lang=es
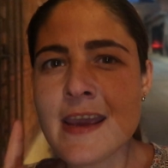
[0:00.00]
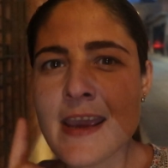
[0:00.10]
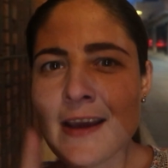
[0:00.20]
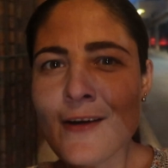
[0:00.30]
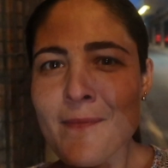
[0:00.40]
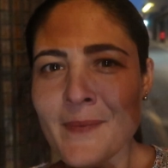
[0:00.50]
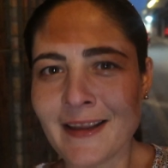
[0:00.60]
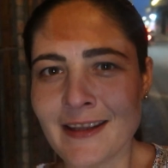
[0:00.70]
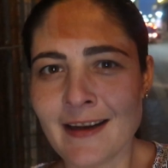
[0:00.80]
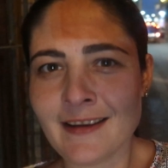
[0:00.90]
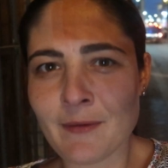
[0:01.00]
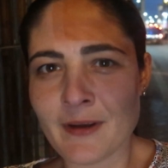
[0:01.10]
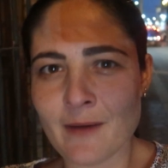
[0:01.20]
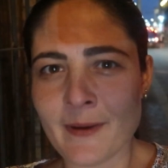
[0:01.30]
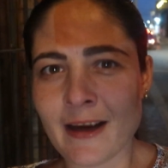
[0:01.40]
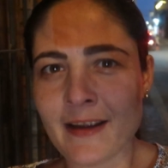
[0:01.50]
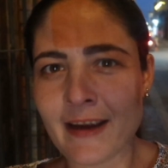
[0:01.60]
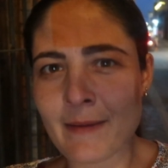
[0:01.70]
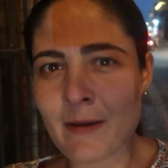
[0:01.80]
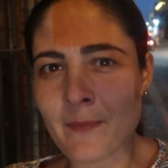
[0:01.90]
y compartir este video para que
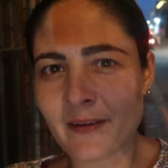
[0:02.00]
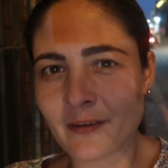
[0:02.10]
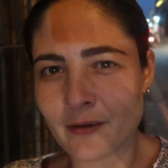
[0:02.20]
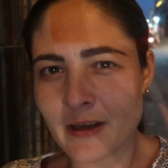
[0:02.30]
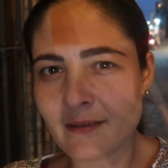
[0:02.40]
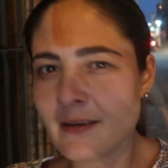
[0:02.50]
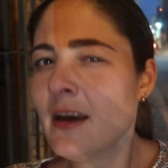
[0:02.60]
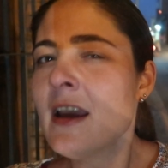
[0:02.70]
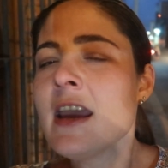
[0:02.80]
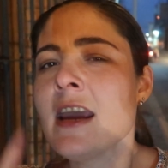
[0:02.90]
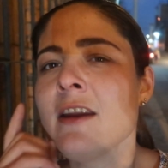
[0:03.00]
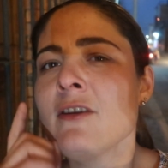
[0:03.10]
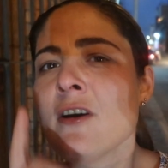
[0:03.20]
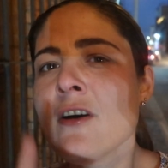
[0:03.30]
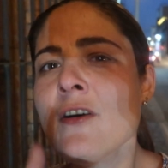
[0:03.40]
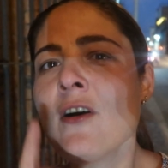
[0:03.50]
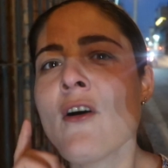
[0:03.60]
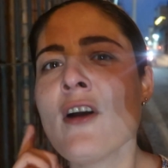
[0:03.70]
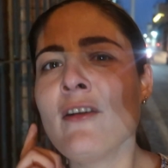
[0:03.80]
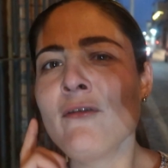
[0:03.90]
llegue a más personas. Y no
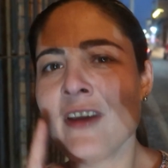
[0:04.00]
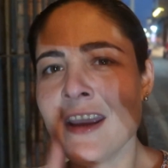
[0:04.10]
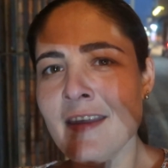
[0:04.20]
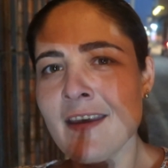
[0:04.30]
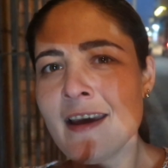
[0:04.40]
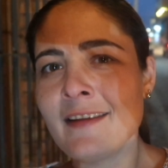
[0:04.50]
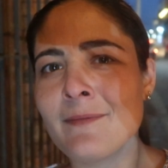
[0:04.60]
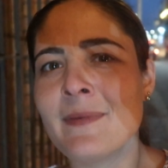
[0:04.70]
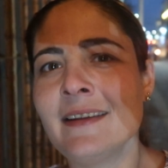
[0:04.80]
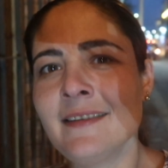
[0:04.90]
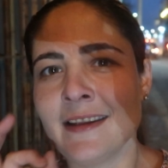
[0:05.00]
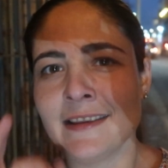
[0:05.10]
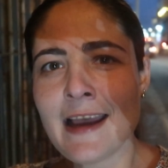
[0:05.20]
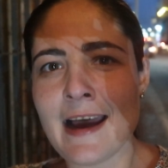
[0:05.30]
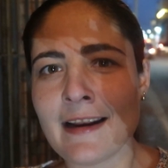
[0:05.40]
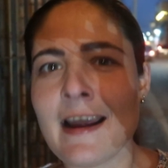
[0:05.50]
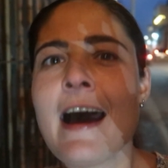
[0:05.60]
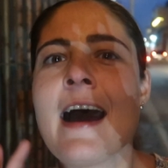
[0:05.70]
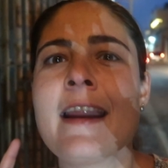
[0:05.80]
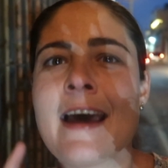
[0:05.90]
olvides visitar
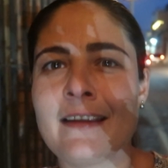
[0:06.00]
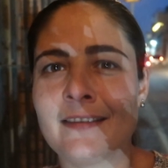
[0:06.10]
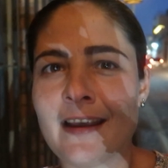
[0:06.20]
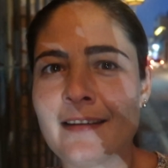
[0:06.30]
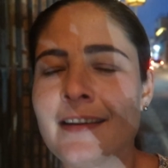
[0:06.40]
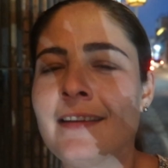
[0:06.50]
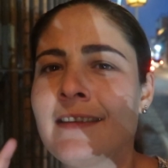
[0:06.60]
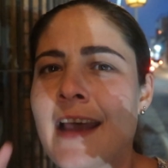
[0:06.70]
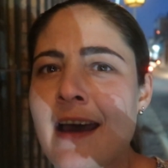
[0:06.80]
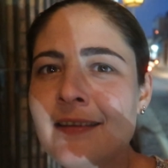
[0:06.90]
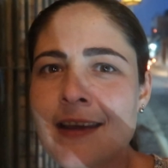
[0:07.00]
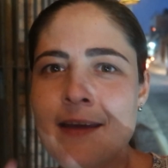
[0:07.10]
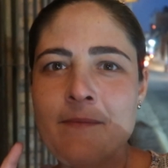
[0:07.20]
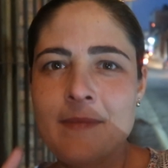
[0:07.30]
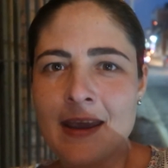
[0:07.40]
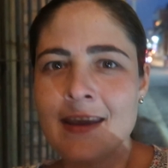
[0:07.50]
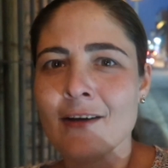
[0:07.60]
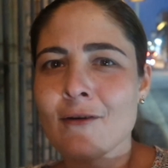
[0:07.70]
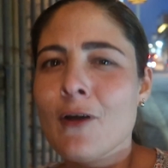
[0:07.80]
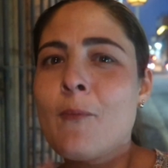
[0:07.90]
Aranda. Si estás en
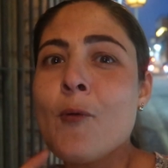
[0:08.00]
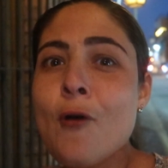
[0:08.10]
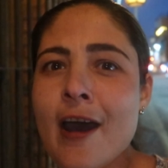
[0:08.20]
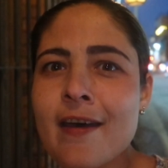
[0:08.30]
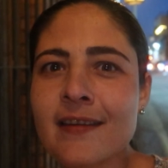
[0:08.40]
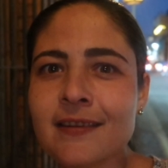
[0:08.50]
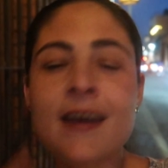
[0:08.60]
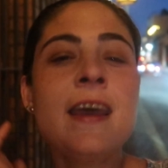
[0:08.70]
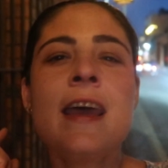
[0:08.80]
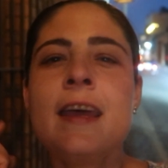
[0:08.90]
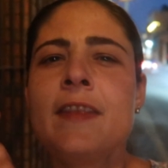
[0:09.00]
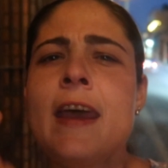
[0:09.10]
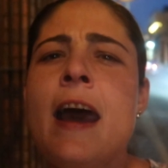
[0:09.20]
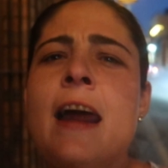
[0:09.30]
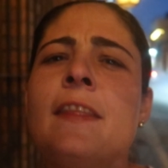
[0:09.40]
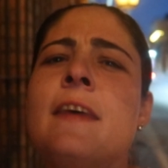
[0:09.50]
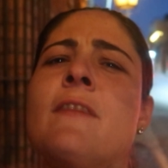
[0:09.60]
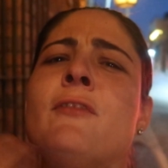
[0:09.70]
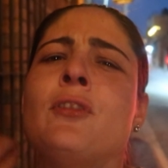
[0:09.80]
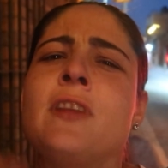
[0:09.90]
México no puedes dejar de
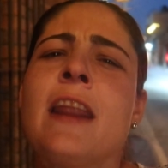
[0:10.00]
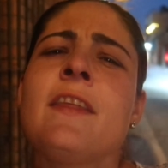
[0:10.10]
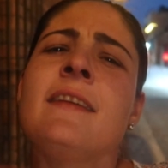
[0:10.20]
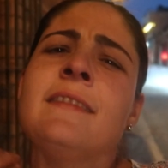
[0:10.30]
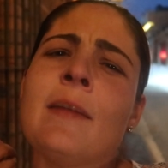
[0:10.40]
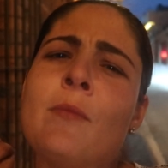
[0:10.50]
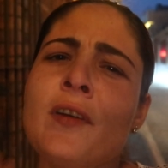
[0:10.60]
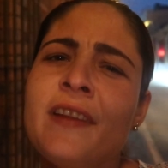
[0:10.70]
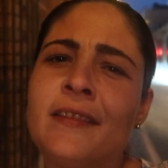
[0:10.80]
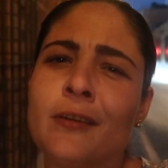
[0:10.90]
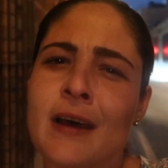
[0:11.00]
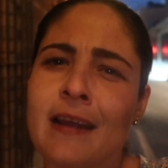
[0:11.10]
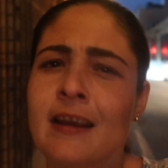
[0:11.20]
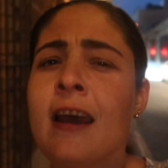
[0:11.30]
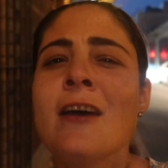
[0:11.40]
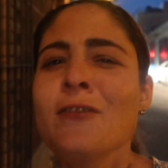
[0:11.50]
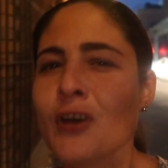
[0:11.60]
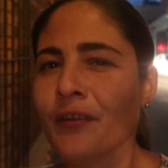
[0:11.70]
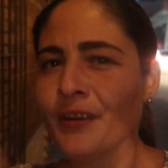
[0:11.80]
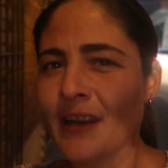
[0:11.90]
disfrutar de esta hermosa ciudad.
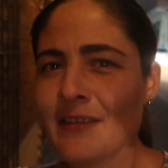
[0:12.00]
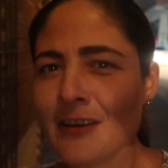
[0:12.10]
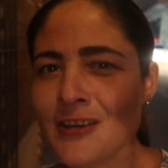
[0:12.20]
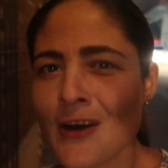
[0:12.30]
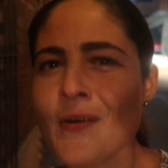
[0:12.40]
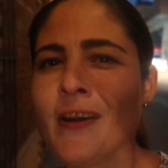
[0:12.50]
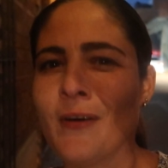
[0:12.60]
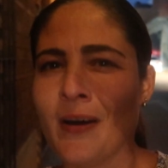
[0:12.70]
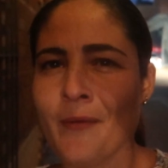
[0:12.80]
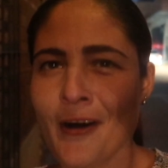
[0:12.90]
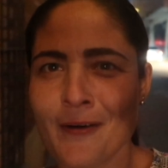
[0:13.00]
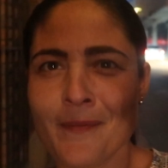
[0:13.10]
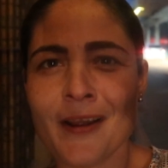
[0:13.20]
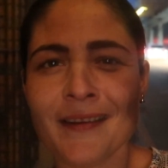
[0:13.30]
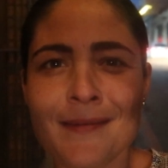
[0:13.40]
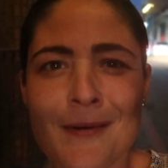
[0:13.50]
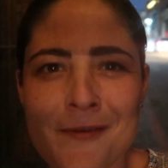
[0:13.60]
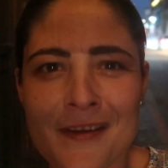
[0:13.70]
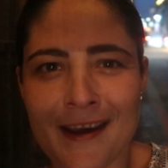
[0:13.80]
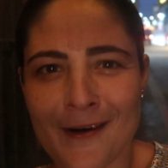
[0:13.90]
Yo soy Nati Chow y nos vemos en un próximo
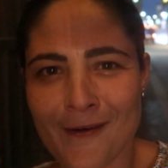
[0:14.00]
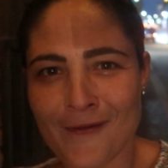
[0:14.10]
video.